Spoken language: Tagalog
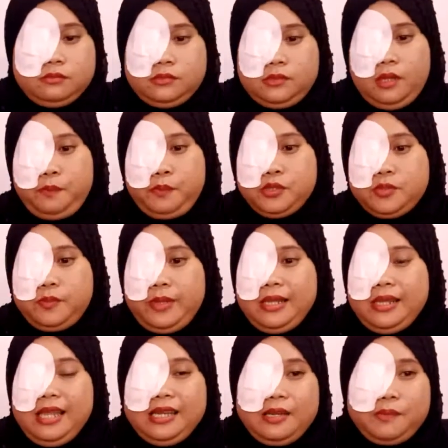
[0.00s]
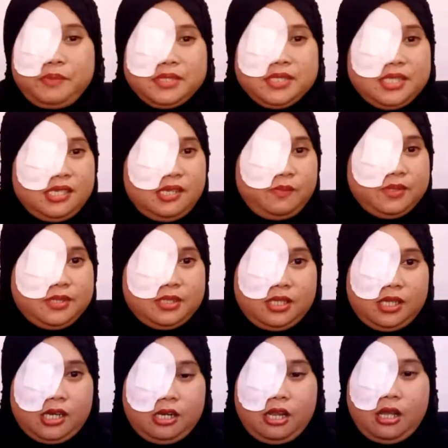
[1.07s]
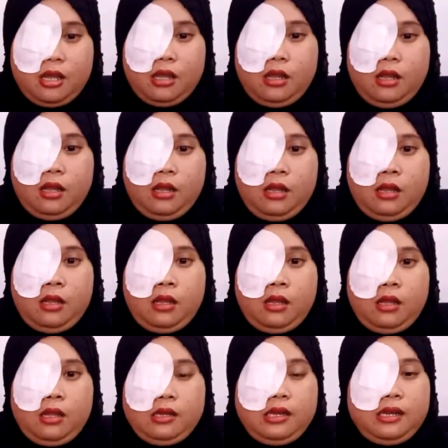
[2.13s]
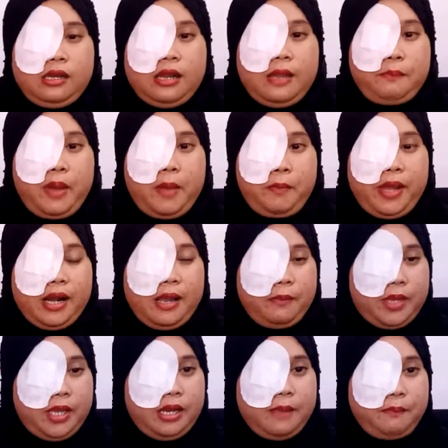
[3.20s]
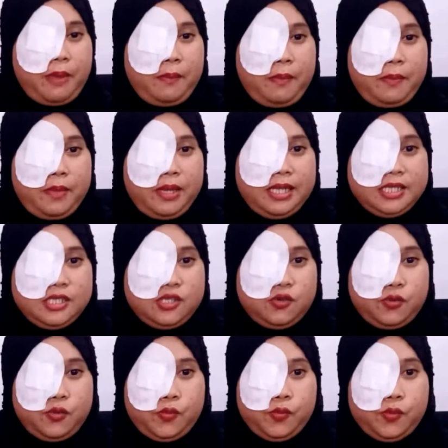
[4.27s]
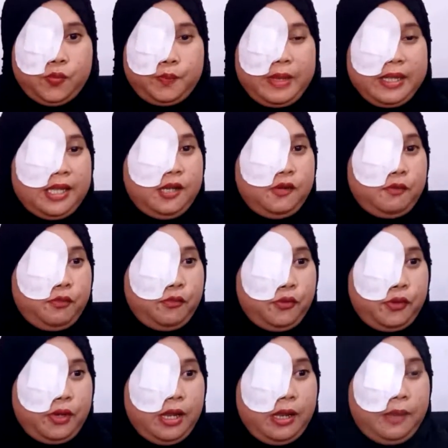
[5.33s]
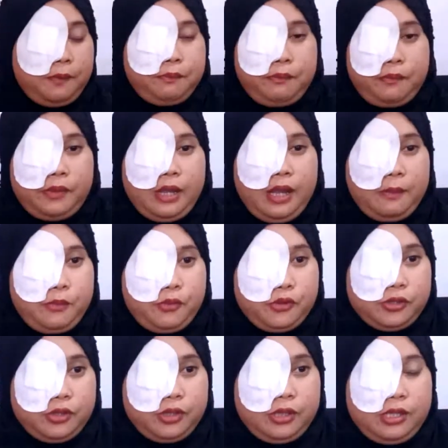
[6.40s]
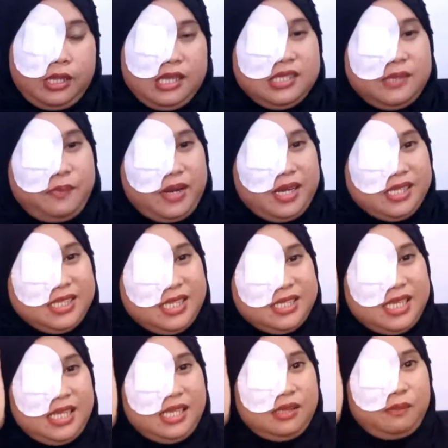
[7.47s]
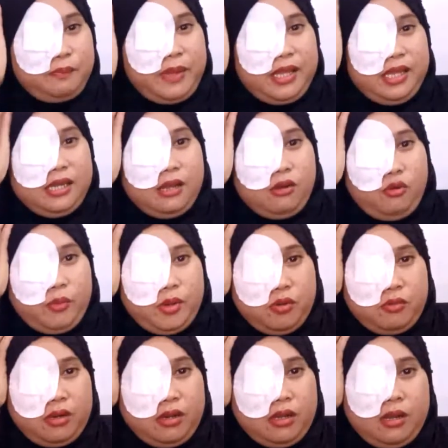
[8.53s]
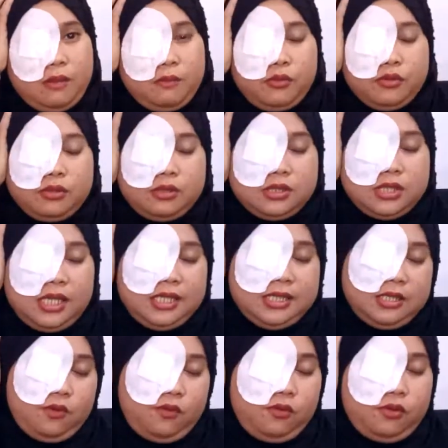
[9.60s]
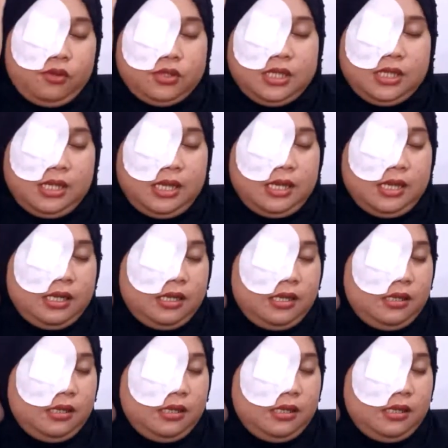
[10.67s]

Tapos biglang napansin ni Mr. na napaparami, napapabilis yung pag-inom po ng gamot. Kasi para sa sakit, pag hindi ako minom ng gamot, sakit sa ulo at saka